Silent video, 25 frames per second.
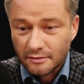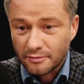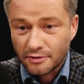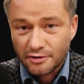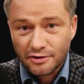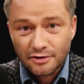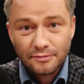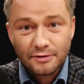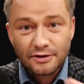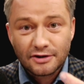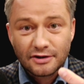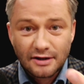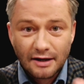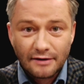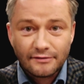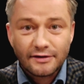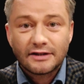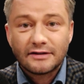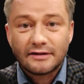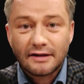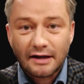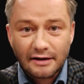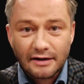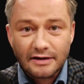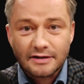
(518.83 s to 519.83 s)
To może być
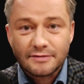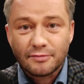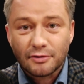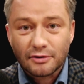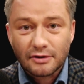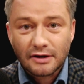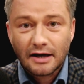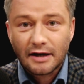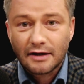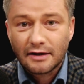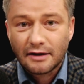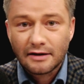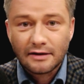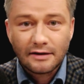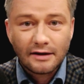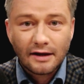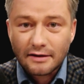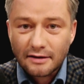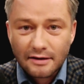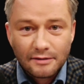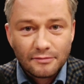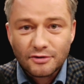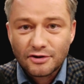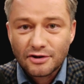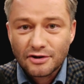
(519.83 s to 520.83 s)
nawet takie spotkanie
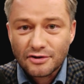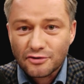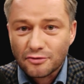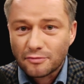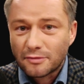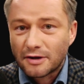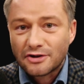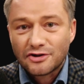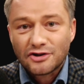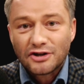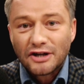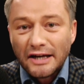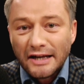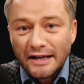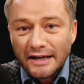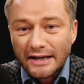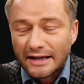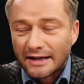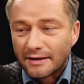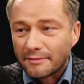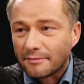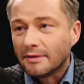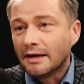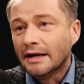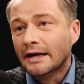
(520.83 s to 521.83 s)
na Teamsie, Zoomie czy
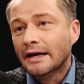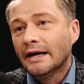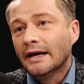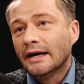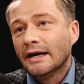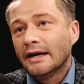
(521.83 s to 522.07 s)
innym,